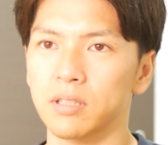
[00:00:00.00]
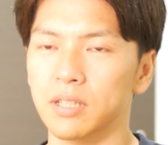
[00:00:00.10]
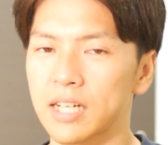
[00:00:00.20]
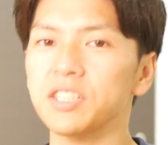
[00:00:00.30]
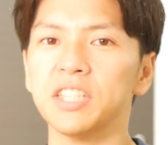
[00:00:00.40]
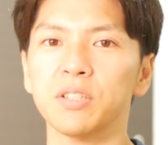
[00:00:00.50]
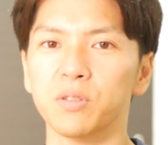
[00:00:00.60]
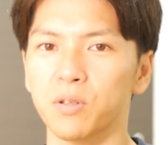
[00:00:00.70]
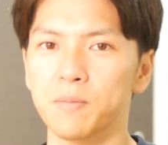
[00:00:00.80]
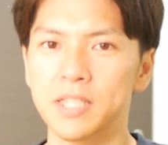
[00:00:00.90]
学士
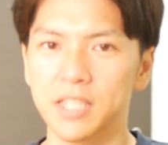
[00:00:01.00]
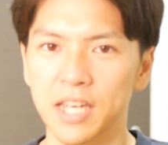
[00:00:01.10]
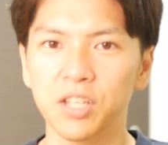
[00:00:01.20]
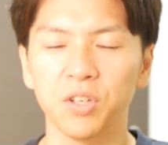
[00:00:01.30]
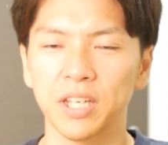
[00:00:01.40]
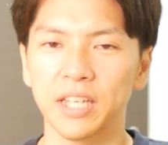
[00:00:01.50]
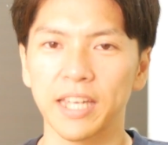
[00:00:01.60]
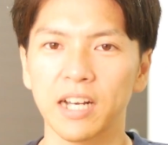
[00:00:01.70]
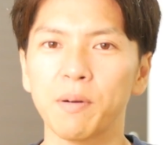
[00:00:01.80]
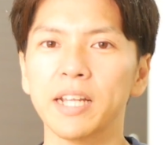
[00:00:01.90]
の特別研究員に
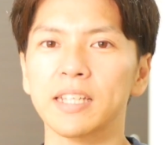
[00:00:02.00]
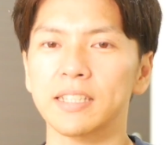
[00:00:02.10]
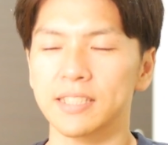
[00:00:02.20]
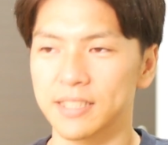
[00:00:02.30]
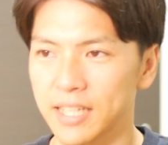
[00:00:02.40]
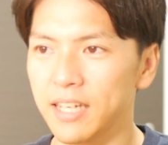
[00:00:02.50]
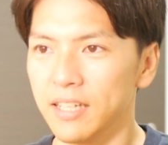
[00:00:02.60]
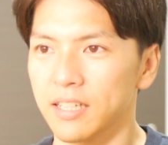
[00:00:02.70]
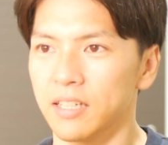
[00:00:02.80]
選ばれたんですね。